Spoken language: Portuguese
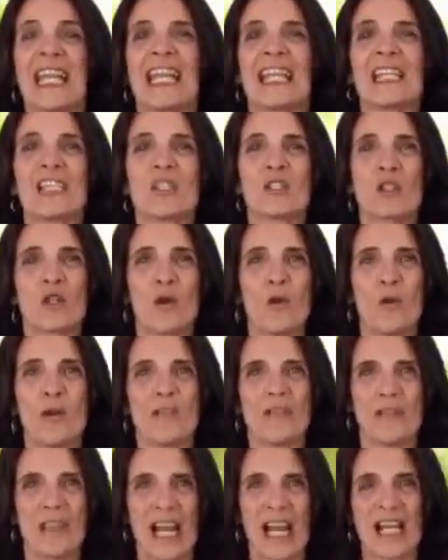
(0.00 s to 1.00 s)
realizou
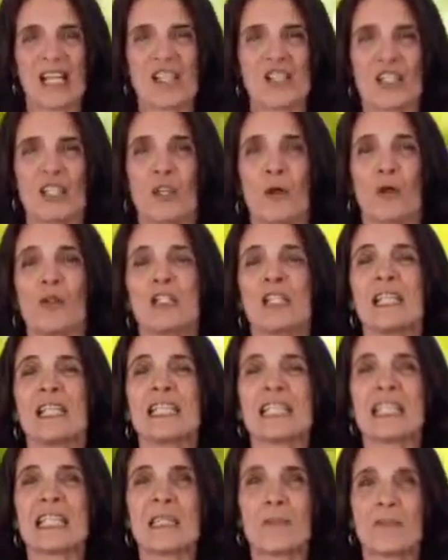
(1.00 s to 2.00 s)
uma viagem onde
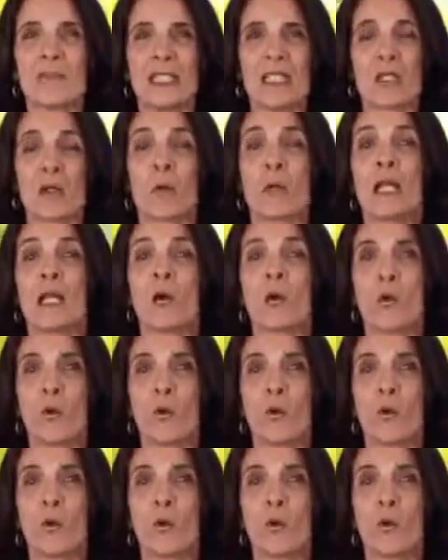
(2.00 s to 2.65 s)
eles exibiram